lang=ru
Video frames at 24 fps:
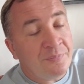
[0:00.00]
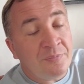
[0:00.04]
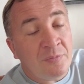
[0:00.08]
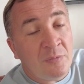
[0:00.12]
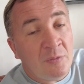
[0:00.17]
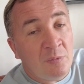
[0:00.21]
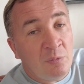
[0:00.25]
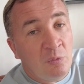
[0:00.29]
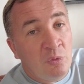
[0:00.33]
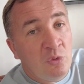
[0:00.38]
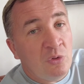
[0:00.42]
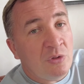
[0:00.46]

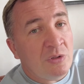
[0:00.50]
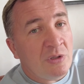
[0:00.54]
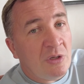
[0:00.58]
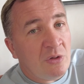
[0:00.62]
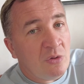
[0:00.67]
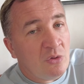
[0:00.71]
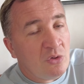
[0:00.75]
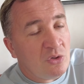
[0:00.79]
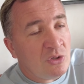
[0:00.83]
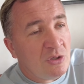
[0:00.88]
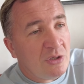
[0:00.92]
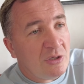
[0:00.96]
будет
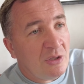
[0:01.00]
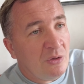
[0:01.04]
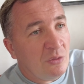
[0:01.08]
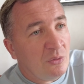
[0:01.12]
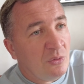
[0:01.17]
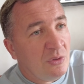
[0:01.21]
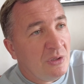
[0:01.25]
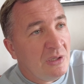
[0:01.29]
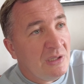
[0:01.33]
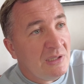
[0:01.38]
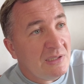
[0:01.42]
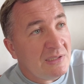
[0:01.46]
хорошая
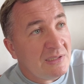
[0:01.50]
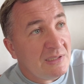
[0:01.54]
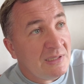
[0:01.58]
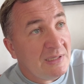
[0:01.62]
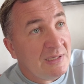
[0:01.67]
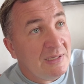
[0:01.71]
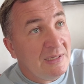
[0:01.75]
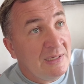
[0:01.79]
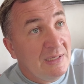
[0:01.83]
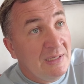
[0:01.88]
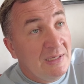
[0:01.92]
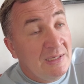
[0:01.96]
конкуренция.
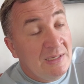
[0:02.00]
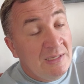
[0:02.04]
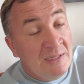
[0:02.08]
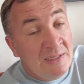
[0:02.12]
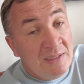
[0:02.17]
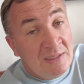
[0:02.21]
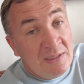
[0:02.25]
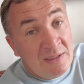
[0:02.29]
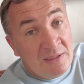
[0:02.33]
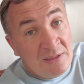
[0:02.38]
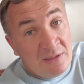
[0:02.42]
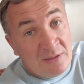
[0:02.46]

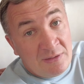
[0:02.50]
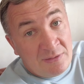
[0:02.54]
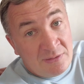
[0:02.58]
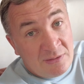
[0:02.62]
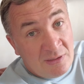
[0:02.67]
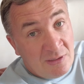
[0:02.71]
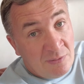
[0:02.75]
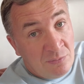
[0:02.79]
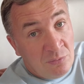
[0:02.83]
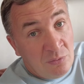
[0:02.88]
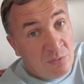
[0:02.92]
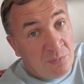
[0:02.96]
И все
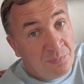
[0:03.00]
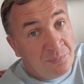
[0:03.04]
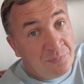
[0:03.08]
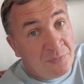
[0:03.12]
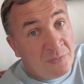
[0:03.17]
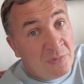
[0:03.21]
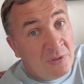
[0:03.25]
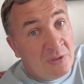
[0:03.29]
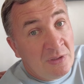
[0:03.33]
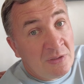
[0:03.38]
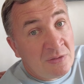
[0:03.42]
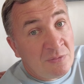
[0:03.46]
равно
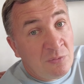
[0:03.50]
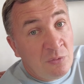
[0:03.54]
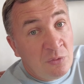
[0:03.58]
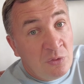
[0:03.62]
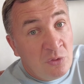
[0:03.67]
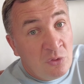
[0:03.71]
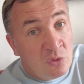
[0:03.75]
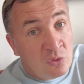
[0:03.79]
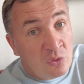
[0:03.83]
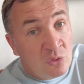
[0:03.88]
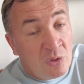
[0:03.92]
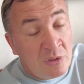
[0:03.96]
э, свою
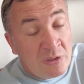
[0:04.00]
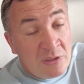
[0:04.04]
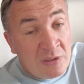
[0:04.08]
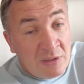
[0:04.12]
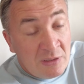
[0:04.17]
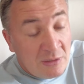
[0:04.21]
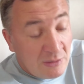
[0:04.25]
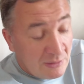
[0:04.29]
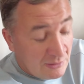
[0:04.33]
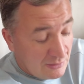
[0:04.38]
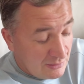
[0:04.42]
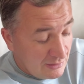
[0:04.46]
нишу
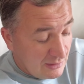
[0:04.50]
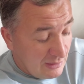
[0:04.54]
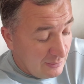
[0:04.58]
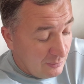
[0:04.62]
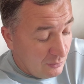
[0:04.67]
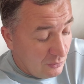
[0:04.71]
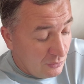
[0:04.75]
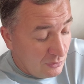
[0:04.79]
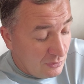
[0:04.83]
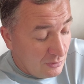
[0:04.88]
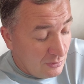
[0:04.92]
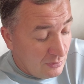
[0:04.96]
они
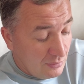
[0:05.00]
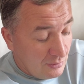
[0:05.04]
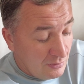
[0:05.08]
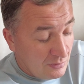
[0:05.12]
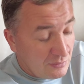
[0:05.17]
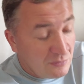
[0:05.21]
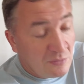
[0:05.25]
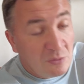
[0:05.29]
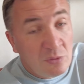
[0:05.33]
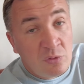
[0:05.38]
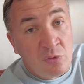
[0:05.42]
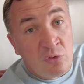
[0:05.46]
займут.
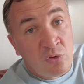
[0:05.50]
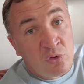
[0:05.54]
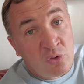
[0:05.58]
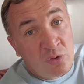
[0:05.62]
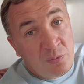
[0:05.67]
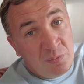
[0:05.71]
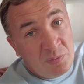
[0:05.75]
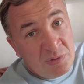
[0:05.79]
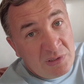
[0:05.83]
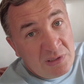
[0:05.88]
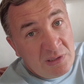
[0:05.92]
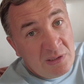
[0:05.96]
Свою нишу
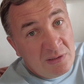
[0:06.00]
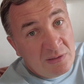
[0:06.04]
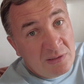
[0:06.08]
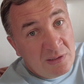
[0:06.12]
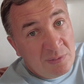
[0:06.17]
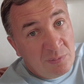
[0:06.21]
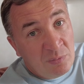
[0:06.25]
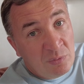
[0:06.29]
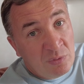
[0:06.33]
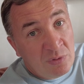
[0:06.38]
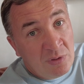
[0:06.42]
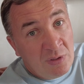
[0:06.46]
обязательно
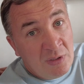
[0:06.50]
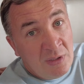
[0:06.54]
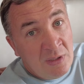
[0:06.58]
займут.